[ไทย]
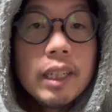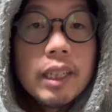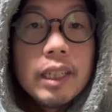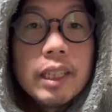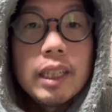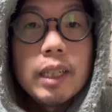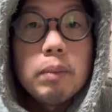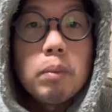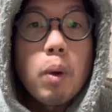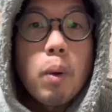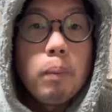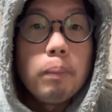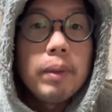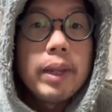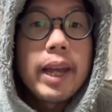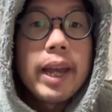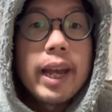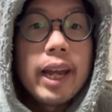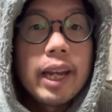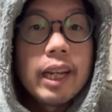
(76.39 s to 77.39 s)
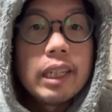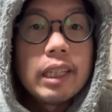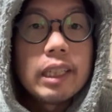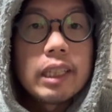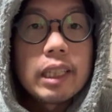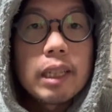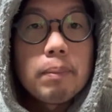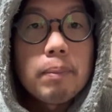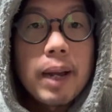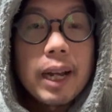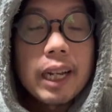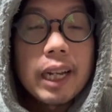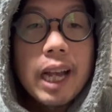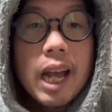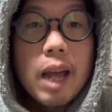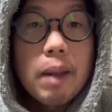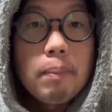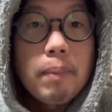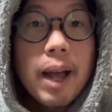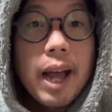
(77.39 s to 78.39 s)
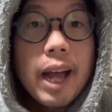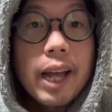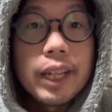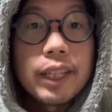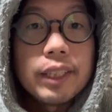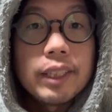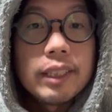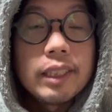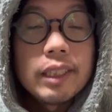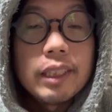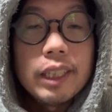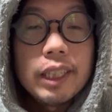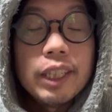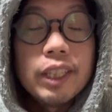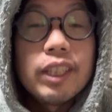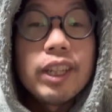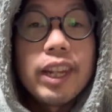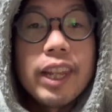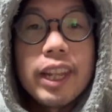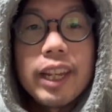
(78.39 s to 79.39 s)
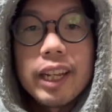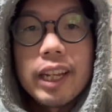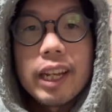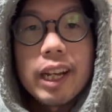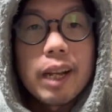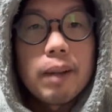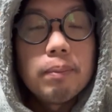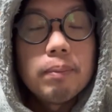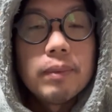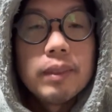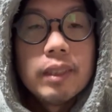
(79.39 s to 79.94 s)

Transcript: คือผมเนี่ยสมัครงานผ่านอินเทอร์เน็ตนะครับ